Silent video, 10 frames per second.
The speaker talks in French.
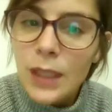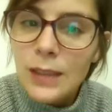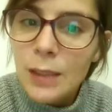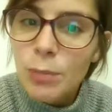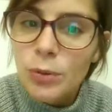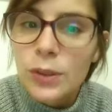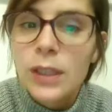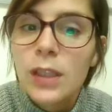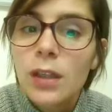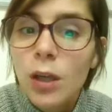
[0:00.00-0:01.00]
sa
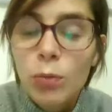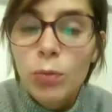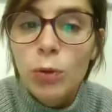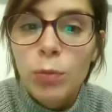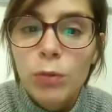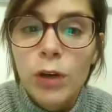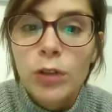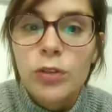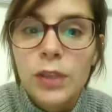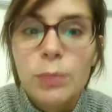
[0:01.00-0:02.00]
pensée pour pouvoir
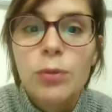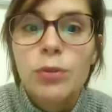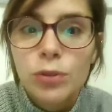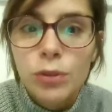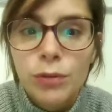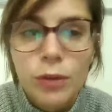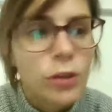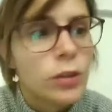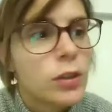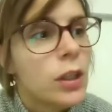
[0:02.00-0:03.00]
lui donner plus de
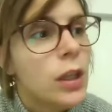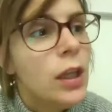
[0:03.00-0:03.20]
force.